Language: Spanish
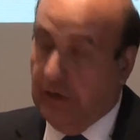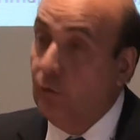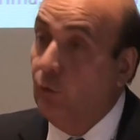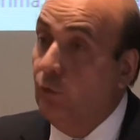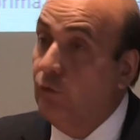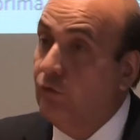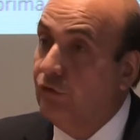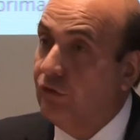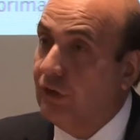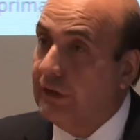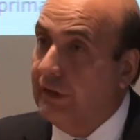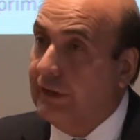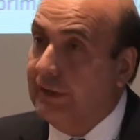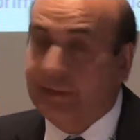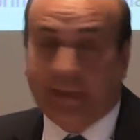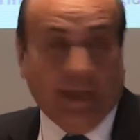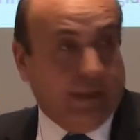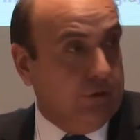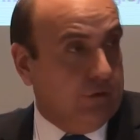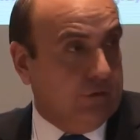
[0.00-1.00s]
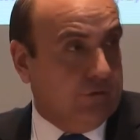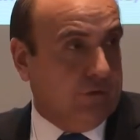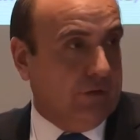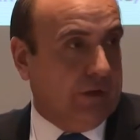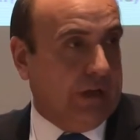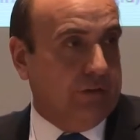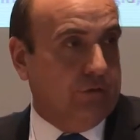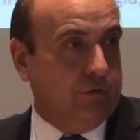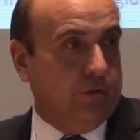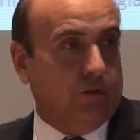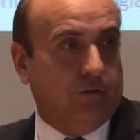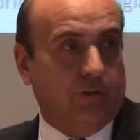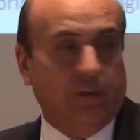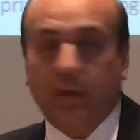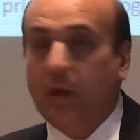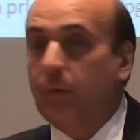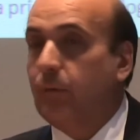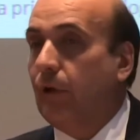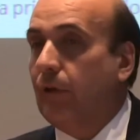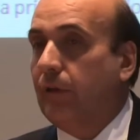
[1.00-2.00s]
un 78, casi un
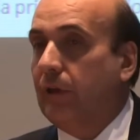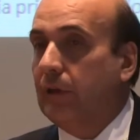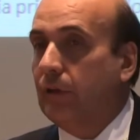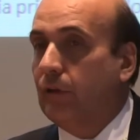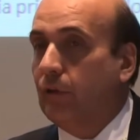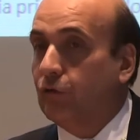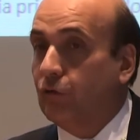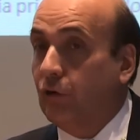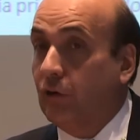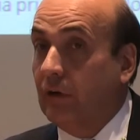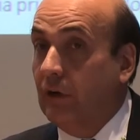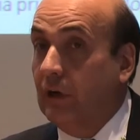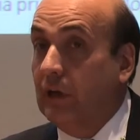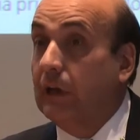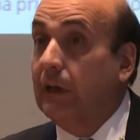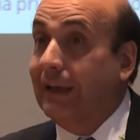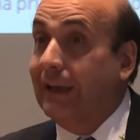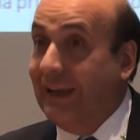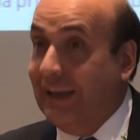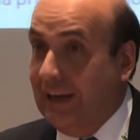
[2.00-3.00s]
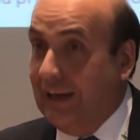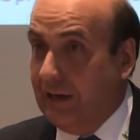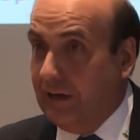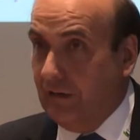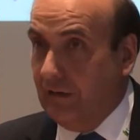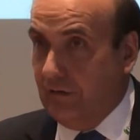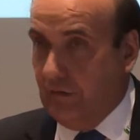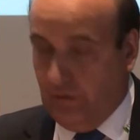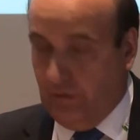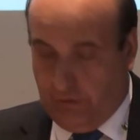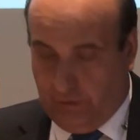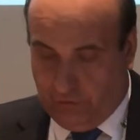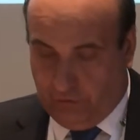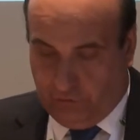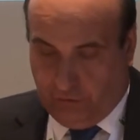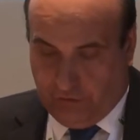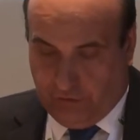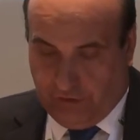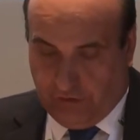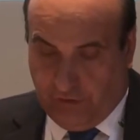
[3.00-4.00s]
80% son el resto de los
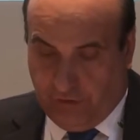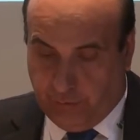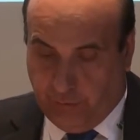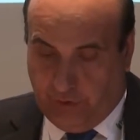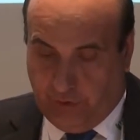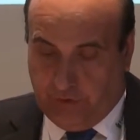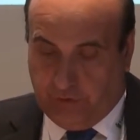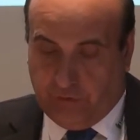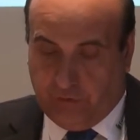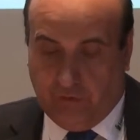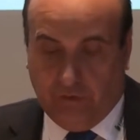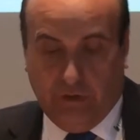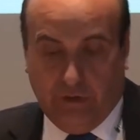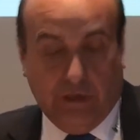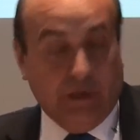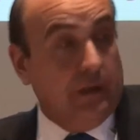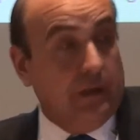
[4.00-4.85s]
costes del proceso